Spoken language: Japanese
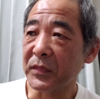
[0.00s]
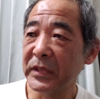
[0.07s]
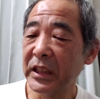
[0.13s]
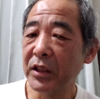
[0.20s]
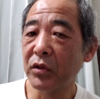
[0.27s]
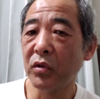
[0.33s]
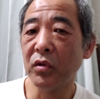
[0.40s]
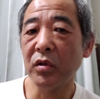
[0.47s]

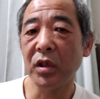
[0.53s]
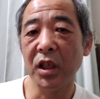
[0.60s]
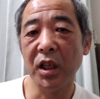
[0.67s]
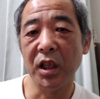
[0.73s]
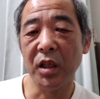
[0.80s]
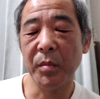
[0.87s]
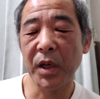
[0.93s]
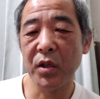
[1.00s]
で、その時
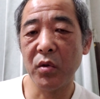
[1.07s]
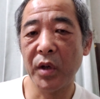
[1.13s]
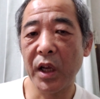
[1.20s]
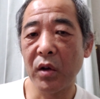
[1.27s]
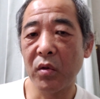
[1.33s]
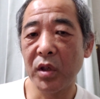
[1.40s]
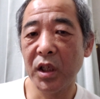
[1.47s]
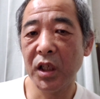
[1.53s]
に、まあ、米
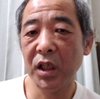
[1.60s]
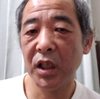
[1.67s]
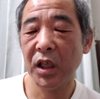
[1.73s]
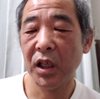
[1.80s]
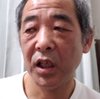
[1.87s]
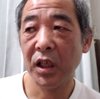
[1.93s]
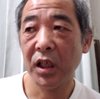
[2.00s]
子に、